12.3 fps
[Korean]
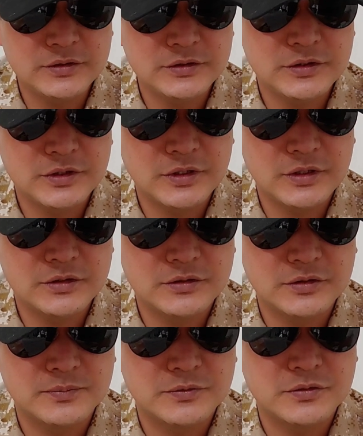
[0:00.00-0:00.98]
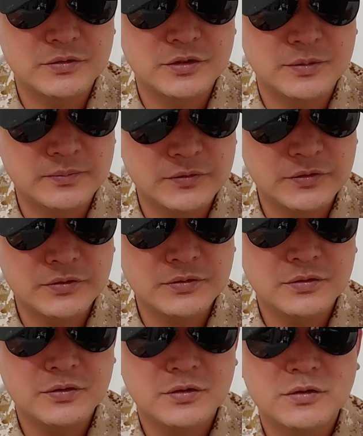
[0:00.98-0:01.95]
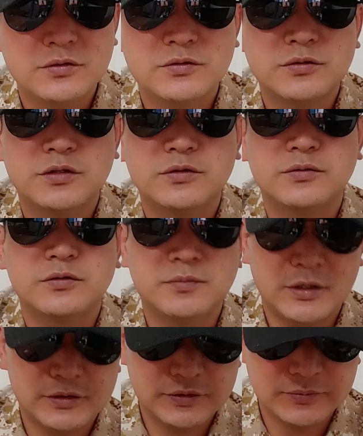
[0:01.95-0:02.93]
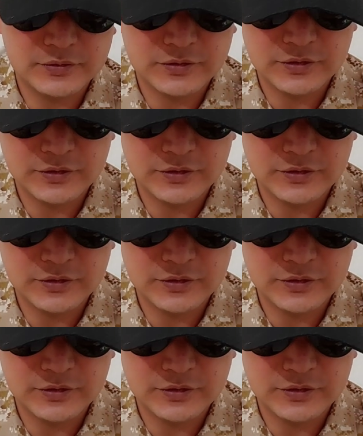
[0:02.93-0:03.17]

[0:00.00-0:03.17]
현실이라는 점, 점도 추가적으로 말씀을